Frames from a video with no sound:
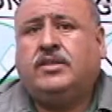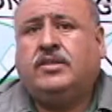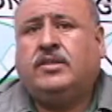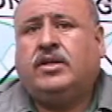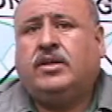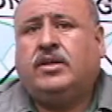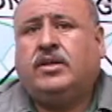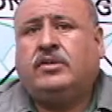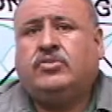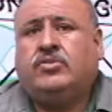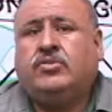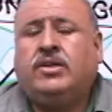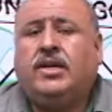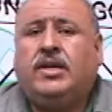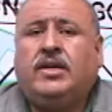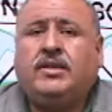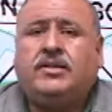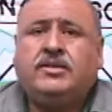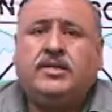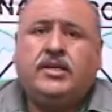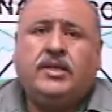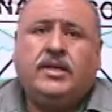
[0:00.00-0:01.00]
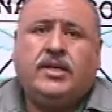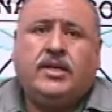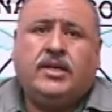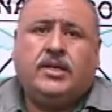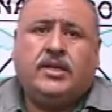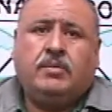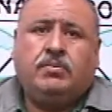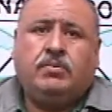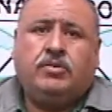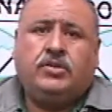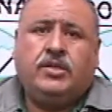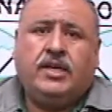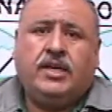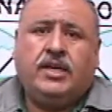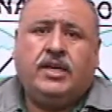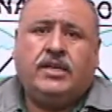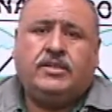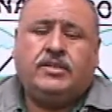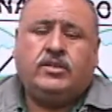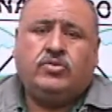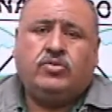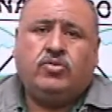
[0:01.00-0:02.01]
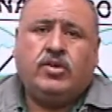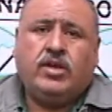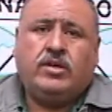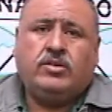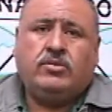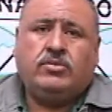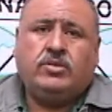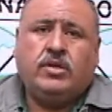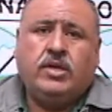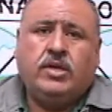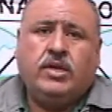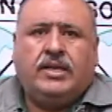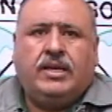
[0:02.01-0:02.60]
internacionales que pudieran asesorarnos.